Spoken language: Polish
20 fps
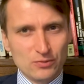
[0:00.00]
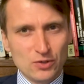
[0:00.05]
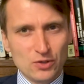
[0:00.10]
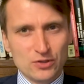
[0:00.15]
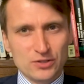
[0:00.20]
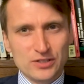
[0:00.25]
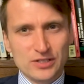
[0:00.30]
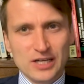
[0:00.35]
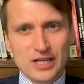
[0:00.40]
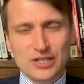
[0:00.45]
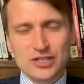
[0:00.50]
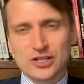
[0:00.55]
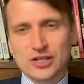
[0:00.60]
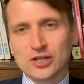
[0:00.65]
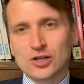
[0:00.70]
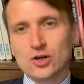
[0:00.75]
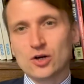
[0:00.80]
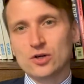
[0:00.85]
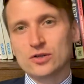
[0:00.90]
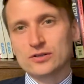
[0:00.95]
bo oznacza
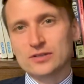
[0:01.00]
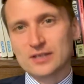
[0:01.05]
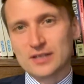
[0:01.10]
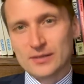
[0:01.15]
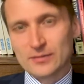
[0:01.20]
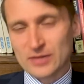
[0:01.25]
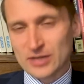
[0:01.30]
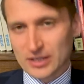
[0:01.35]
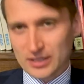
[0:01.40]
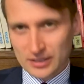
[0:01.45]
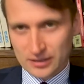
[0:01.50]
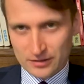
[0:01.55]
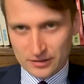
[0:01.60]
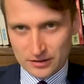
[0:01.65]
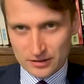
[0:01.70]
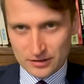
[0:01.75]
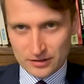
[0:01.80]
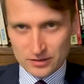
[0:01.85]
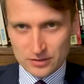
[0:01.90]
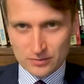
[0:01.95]

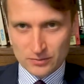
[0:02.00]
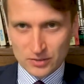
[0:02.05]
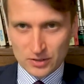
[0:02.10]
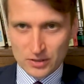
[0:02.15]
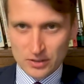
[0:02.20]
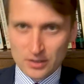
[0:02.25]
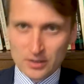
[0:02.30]
kontramerkantylizm,